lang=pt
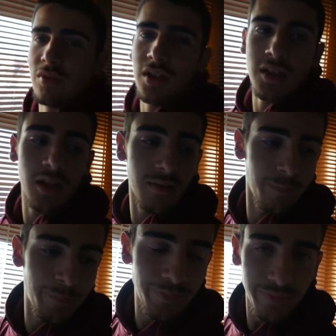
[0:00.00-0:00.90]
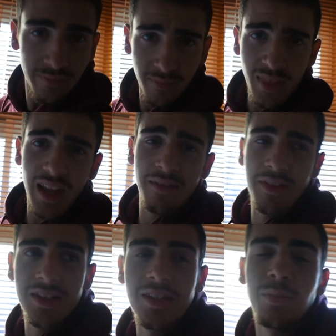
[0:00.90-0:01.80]
vou tentar
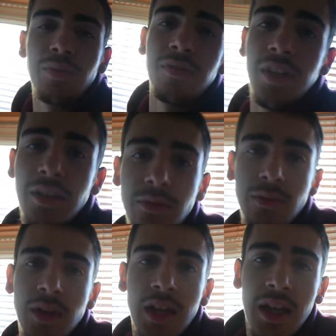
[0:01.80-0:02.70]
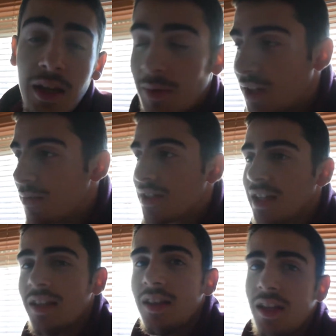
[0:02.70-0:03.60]
ver se aproveito e mandar uma
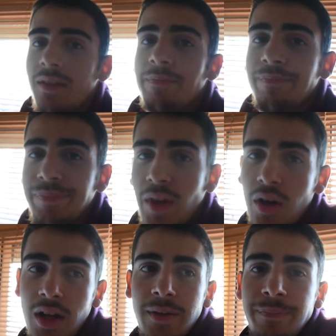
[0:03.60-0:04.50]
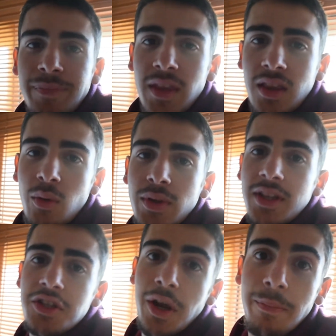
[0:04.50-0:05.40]
skateadinha, ok? Então,
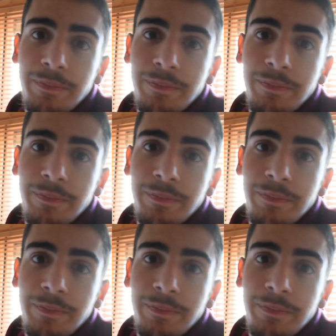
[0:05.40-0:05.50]
até já.